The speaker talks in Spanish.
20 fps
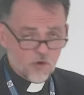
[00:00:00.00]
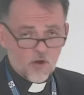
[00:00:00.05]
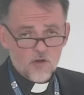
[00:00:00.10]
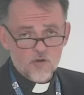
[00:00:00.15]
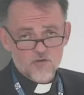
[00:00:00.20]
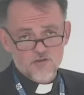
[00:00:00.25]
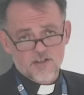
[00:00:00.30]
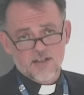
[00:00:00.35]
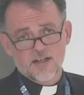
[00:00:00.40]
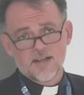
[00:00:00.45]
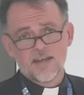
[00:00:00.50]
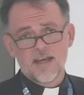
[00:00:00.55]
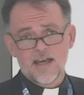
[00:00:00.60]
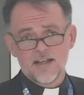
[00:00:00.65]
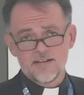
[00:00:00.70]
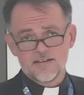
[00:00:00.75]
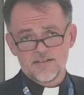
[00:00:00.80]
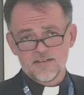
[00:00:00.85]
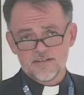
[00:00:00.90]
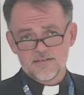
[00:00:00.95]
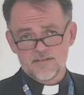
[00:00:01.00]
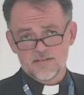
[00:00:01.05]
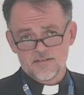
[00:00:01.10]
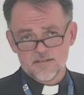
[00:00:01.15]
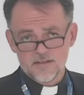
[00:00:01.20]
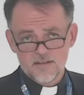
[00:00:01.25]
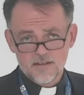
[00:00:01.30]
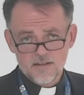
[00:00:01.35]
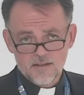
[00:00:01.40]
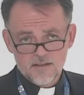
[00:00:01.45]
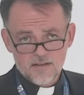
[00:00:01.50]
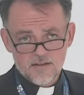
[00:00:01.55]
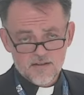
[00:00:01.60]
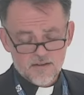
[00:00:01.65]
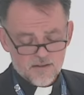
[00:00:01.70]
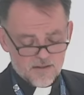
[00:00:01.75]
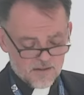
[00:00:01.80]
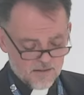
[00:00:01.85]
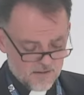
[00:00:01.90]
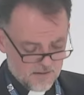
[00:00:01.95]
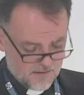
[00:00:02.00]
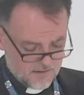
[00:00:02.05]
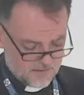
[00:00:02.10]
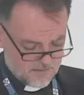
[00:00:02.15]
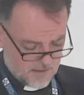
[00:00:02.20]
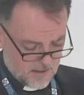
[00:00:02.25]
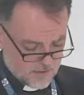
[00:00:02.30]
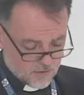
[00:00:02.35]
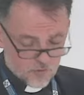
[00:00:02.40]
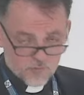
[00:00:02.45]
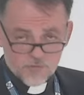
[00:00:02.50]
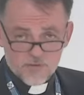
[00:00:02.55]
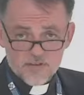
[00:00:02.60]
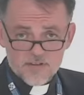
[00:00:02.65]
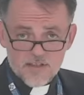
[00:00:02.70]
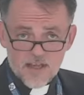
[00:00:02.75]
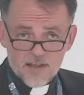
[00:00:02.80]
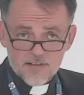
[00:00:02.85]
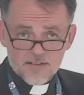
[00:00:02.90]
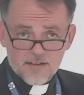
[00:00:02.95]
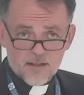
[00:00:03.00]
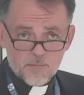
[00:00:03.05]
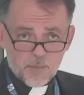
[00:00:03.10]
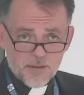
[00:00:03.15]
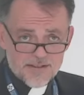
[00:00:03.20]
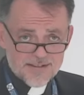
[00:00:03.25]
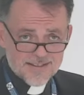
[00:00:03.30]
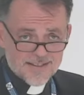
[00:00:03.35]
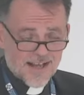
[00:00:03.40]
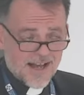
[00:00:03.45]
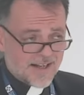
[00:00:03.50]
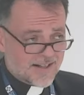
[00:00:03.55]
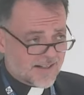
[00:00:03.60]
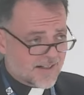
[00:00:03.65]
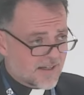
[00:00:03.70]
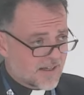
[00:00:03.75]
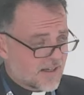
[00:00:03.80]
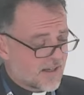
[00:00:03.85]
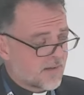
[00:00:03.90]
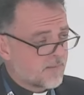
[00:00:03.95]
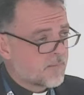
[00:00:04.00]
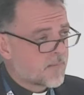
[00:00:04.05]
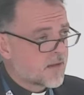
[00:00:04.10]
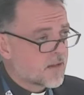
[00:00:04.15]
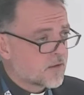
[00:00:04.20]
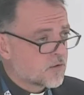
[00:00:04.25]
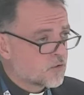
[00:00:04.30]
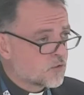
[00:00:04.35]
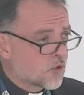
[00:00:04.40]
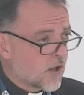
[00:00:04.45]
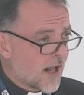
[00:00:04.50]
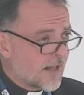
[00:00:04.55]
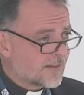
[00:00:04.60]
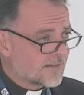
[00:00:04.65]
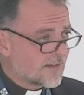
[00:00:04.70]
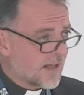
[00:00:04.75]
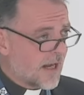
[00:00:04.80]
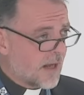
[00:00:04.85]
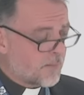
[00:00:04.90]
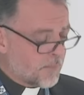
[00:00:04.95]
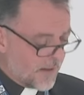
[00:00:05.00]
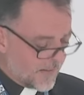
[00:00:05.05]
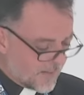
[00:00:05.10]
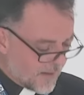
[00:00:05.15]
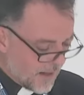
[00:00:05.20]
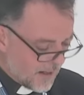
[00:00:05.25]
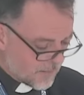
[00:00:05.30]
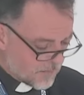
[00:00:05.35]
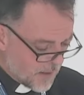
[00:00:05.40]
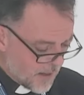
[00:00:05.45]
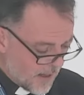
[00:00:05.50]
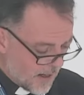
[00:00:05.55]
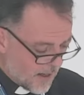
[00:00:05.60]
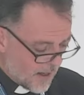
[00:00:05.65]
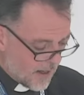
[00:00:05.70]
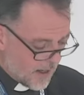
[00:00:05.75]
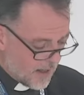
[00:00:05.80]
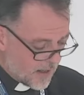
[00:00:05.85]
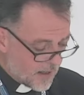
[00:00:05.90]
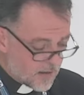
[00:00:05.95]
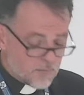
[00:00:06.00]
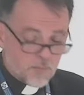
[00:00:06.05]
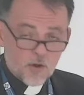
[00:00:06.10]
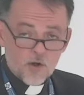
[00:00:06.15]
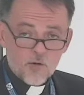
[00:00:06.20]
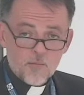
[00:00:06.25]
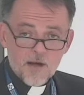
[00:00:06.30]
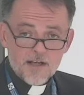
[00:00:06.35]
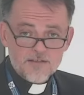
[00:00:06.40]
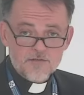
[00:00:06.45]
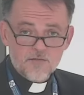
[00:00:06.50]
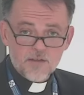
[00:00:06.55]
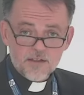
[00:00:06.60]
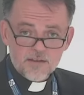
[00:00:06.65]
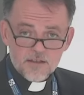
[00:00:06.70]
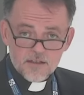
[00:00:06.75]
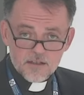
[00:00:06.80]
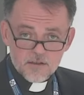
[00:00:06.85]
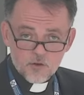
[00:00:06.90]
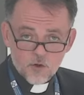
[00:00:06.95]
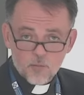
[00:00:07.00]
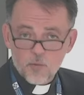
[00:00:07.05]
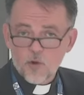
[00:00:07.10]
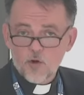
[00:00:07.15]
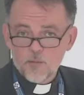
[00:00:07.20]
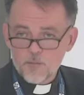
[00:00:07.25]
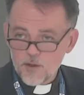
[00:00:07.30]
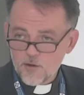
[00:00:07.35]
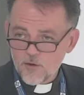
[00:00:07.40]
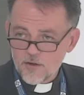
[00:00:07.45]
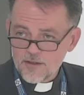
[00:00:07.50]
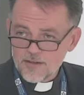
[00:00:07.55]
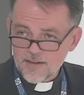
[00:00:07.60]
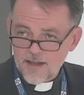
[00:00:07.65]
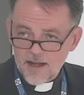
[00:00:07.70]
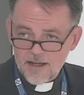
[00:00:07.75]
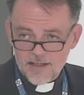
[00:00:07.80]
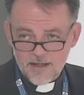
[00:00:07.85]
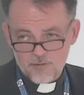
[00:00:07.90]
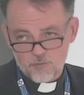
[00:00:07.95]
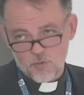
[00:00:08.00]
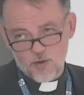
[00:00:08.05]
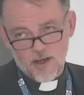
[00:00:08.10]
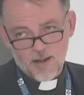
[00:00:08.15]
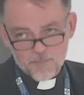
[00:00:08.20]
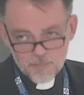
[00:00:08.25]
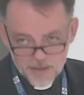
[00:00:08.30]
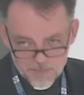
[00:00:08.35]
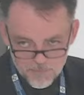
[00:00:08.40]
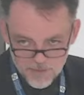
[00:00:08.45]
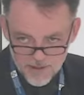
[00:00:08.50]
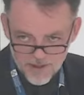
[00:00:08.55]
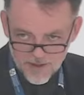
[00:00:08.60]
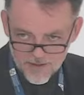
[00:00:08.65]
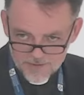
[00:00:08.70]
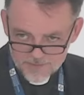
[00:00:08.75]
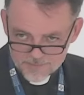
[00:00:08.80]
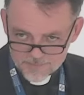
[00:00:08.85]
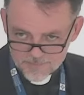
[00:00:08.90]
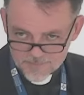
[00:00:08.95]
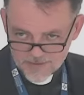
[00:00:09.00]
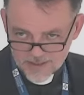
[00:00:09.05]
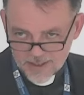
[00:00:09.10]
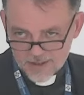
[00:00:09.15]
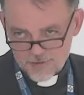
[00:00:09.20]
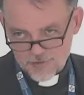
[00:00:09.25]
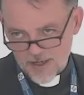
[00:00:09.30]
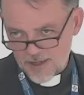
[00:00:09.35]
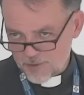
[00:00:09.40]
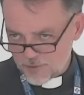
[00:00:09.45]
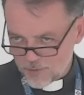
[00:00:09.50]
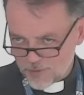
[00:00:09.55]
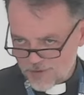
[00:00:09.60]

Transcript: a los creyentes. Sea suficiente pensar que durante la pandemia el libro más vendido, por lo menos en Italia, fue la Biblia, que es algo